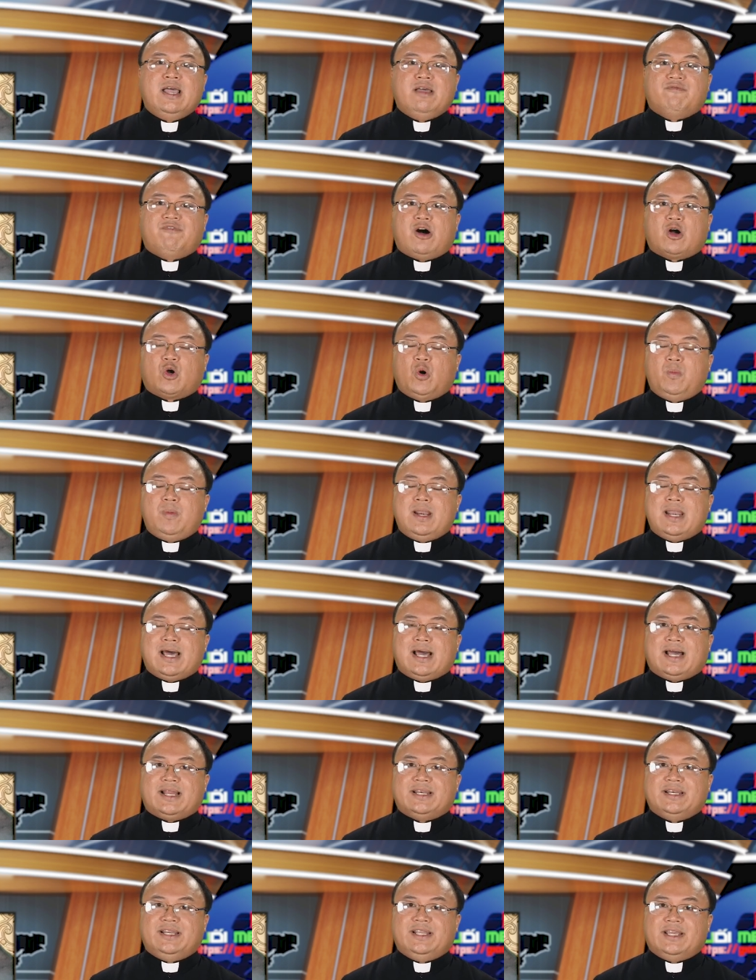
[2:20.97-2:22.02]
và cũng
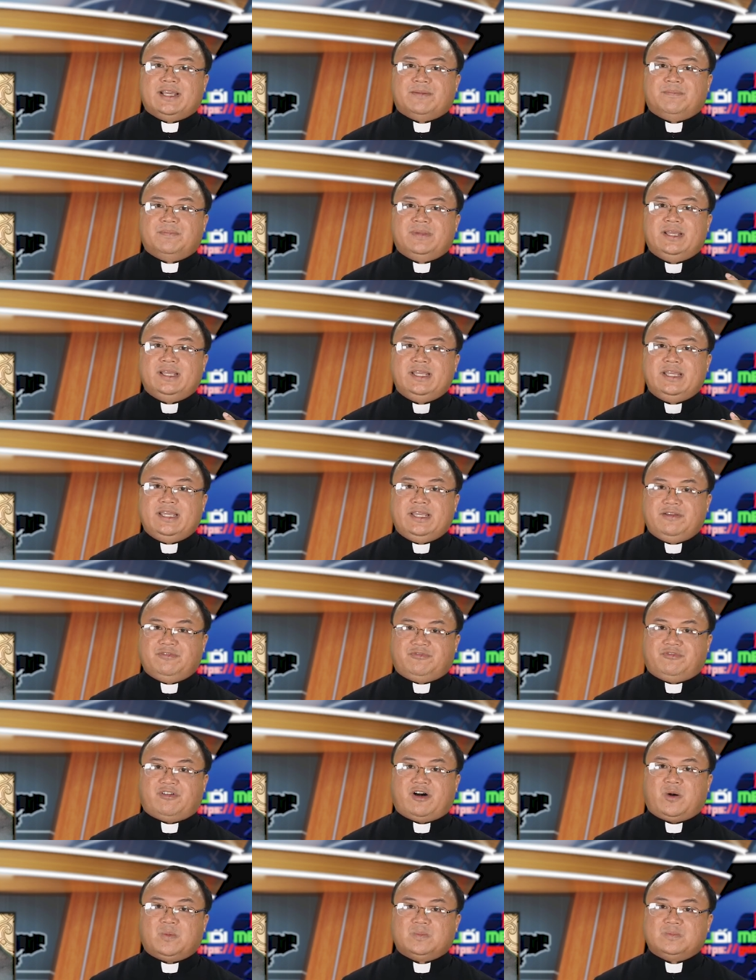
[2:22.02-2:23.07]
là niềm hy
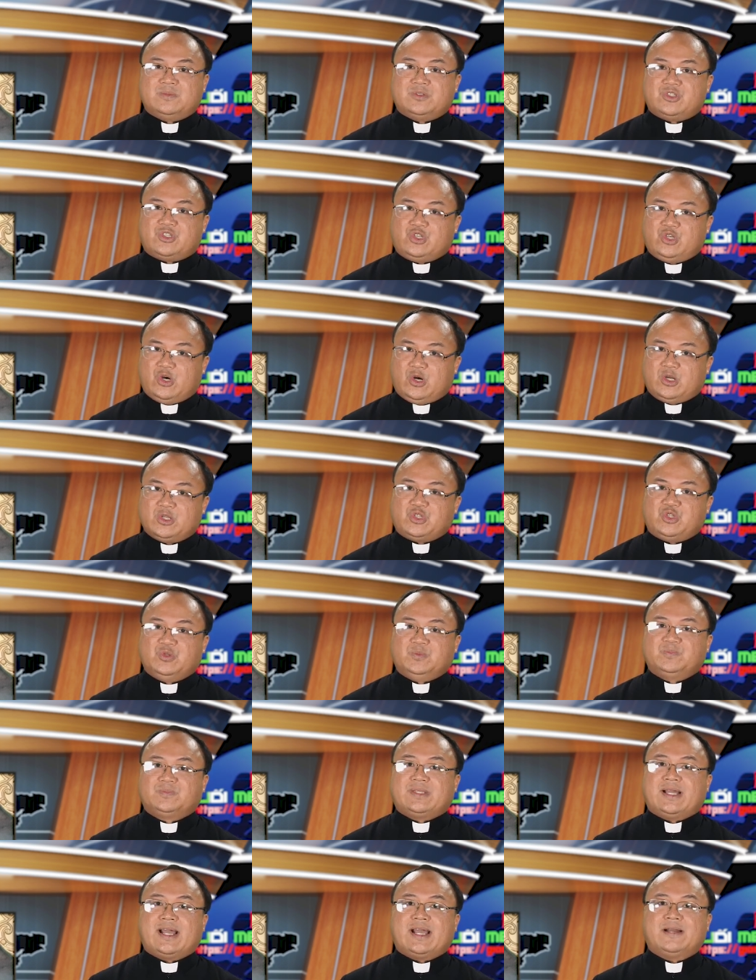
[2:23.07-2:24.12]
vọng cho
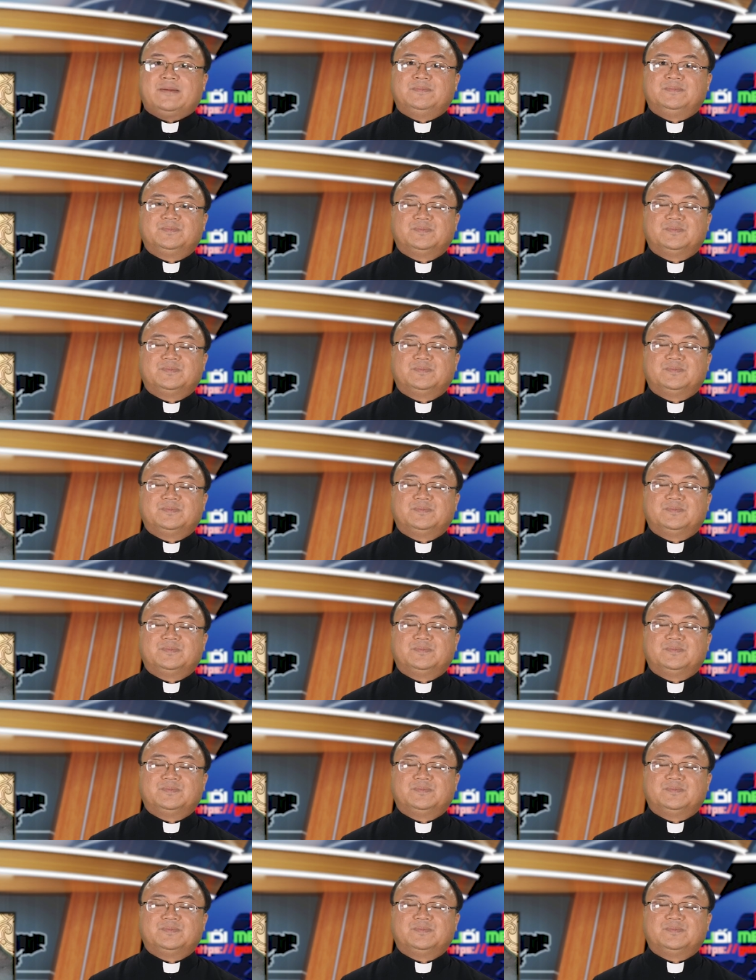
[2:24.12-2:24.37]
chúng ta.